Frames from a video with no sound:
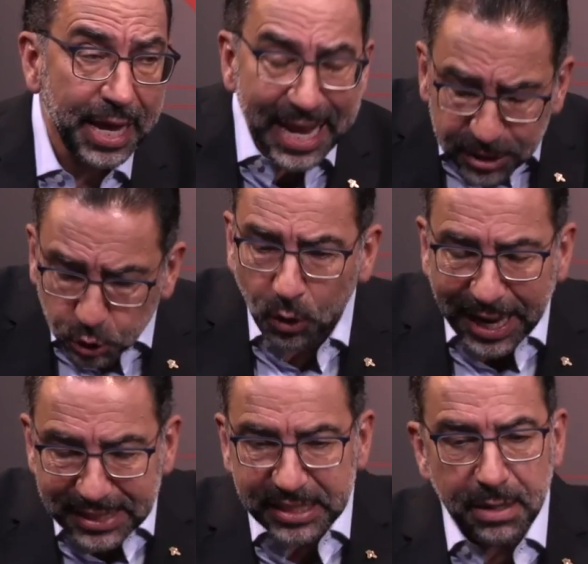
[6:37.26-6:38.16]
Esto
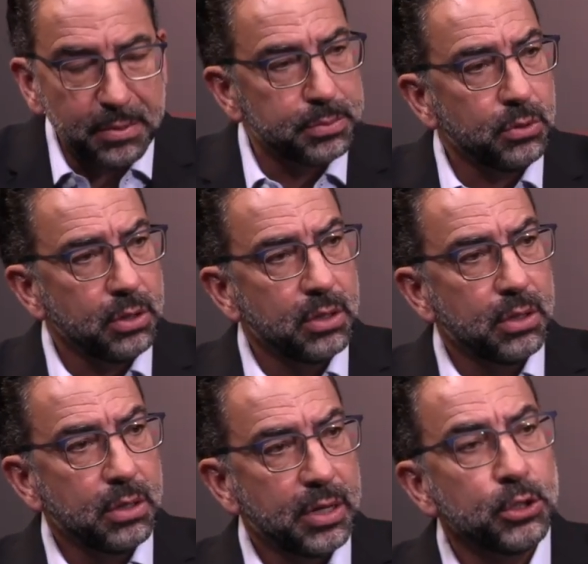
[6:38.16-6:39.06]
en sí mismo
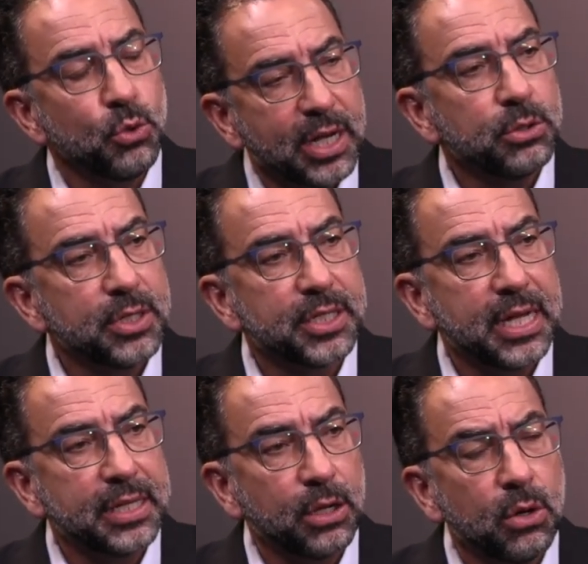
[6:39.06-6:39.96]
es un caso de
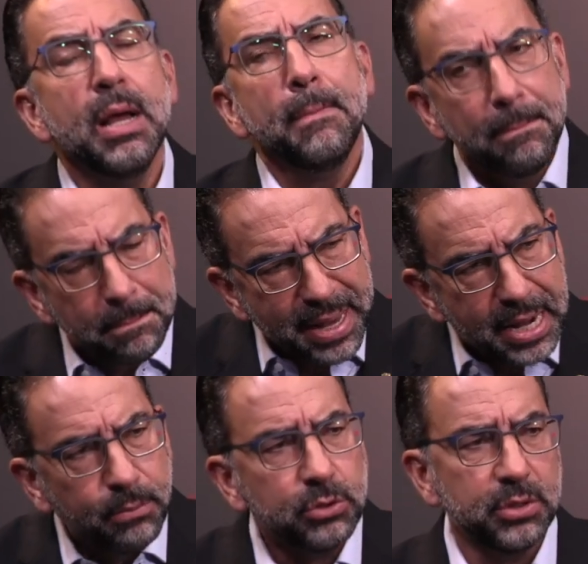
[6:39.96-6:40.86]
escándalo.
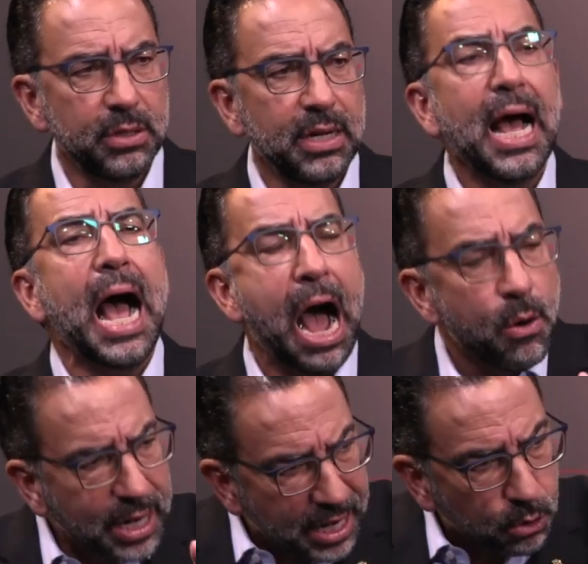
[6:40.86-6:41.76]
Veremos,
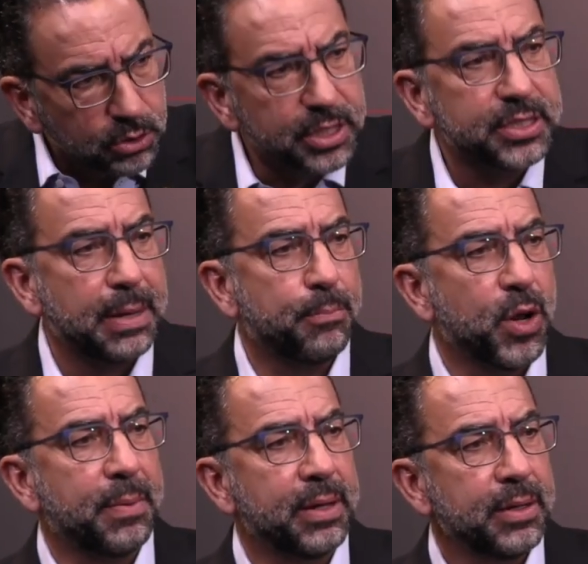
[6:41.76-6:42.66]
ahora la Corte está a
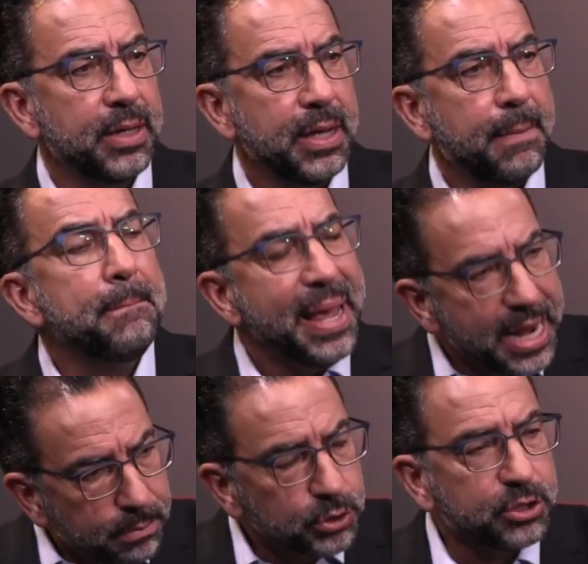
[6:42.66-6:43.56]
prueba,
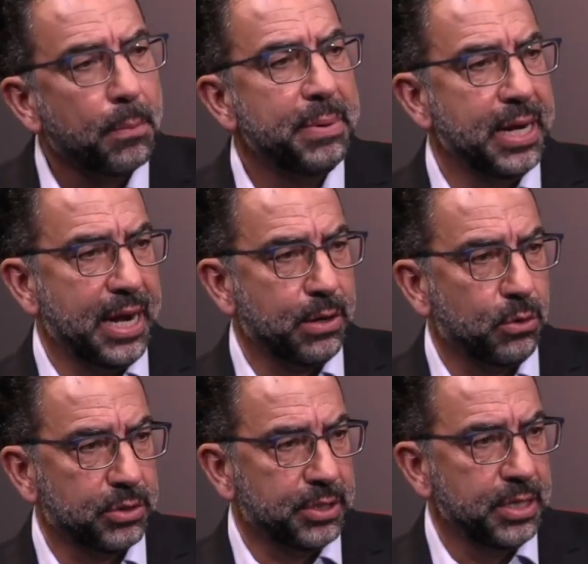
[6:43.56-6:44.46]
veremos qué opina la
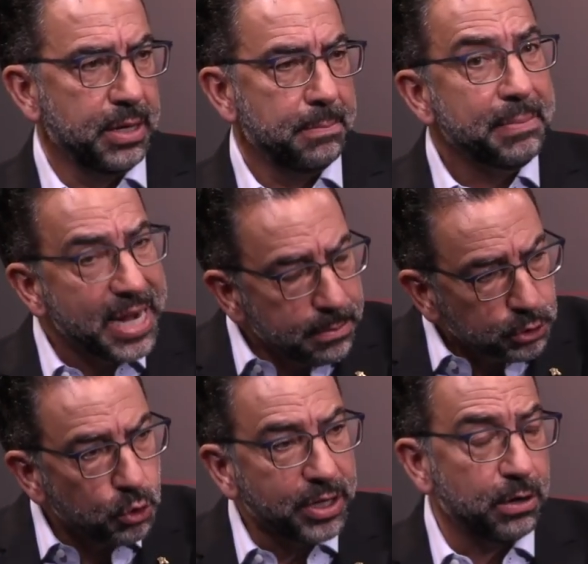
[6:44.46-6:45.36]
Corte,
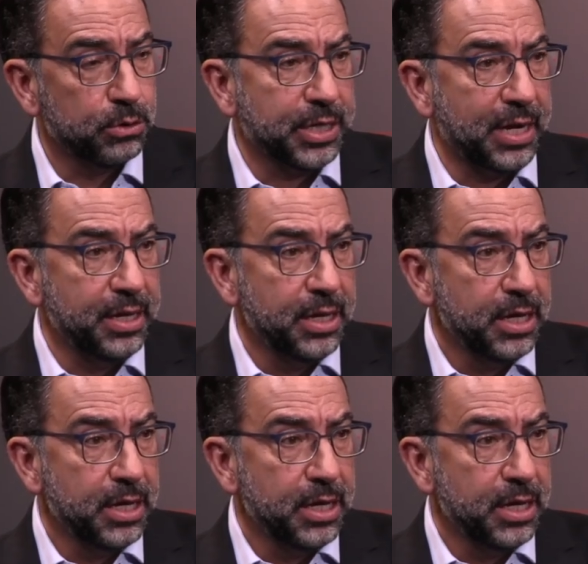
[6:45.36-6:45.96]
veremos con qué nos sale.